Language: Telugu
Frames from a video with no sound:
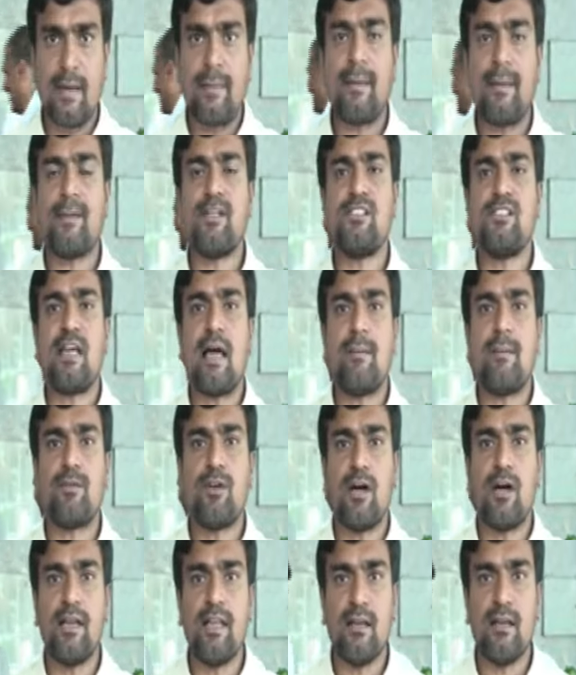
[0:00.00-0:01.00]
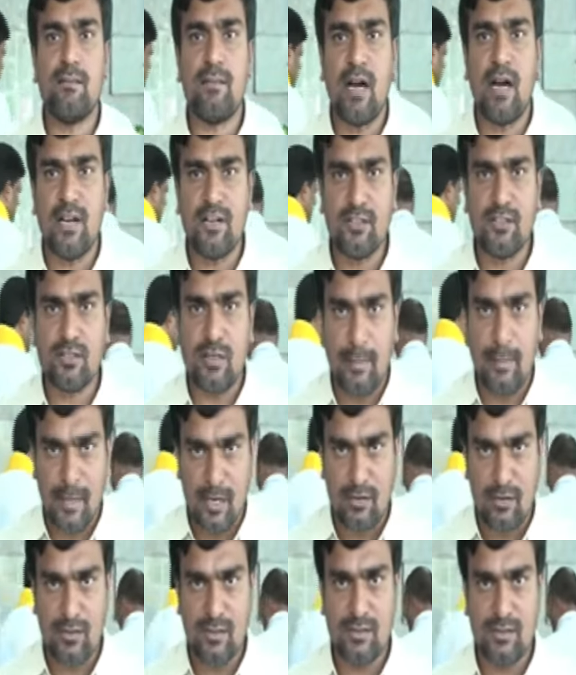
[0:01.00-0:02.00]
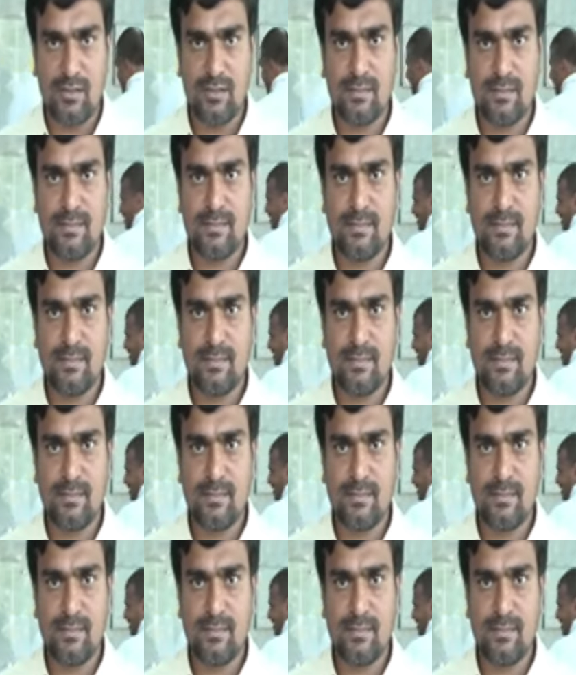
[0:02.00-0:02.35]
కెమెరా పర్సన్ శ్యామ్తో అనిల్ మహాన్యూస్ అమరావతి నుంచి